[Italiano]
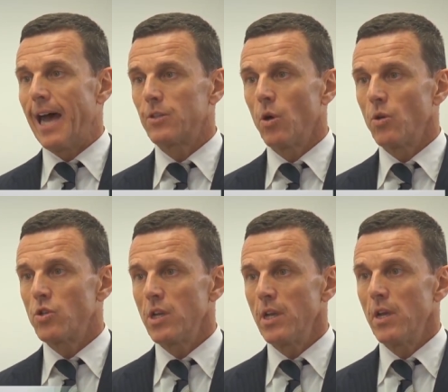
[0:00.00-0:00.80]
ad
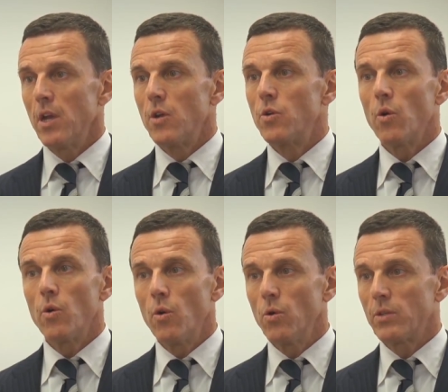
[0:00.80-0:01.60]
oggi
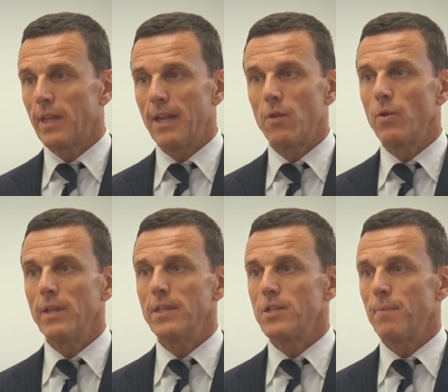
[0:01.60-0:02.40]
non oltre il
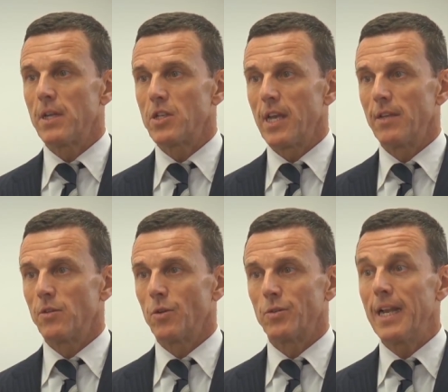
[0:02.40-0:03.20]

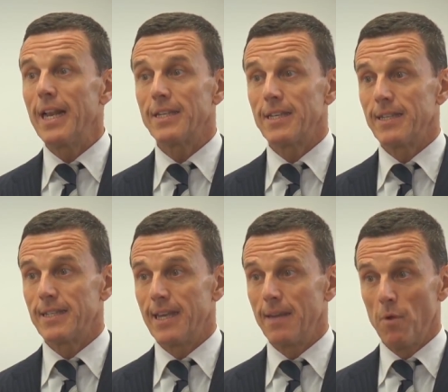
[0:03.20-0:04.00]
15% delle
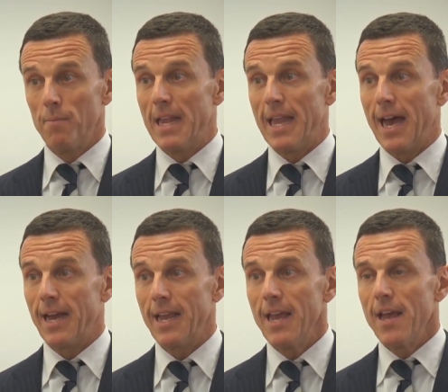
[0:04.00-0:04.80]
agenzie
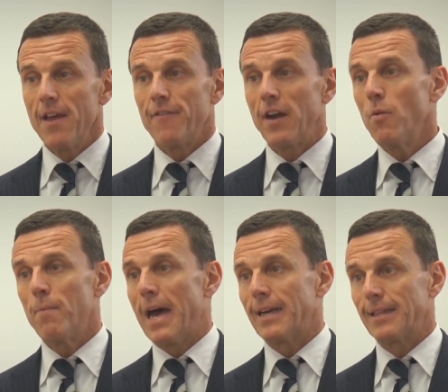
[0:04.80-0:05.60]
immobiliari
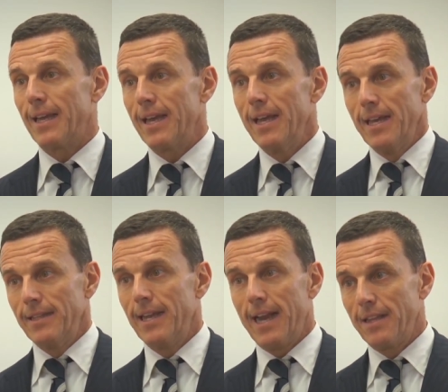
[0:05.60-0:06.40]
fanno parte
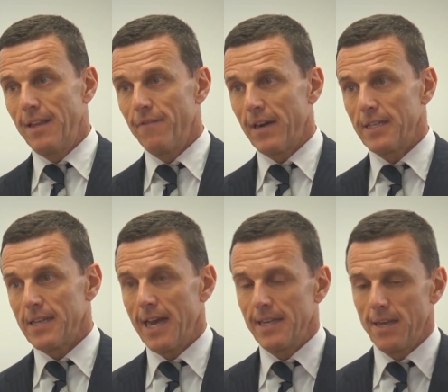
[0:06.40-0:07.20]
di reti in
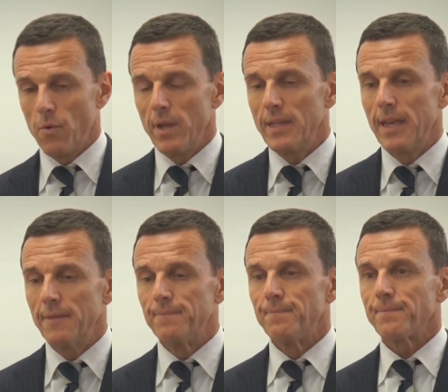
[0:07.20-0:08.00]
franchising,
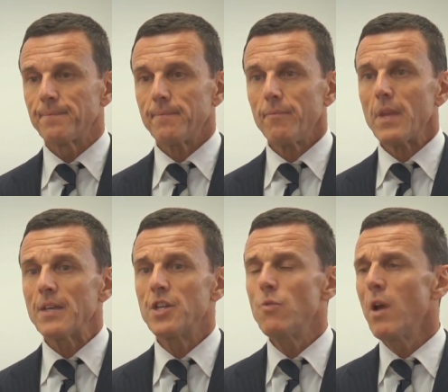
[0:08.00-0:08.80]
quindi
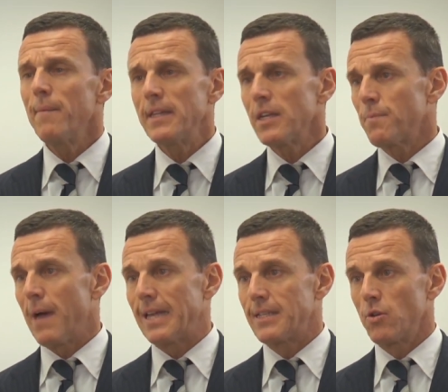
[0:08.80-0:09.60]
sicuramente
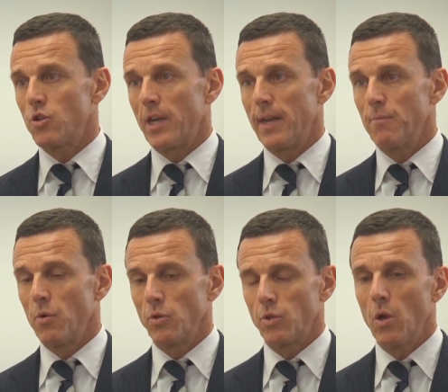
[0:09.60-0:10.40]
spazio ce n'è
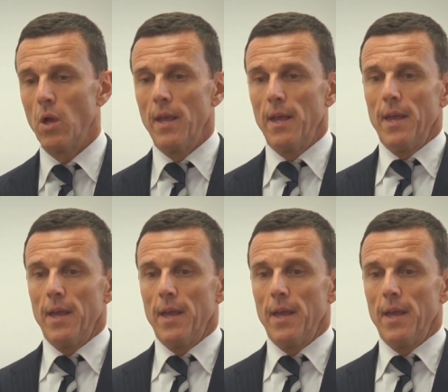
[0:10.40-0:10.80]
molto.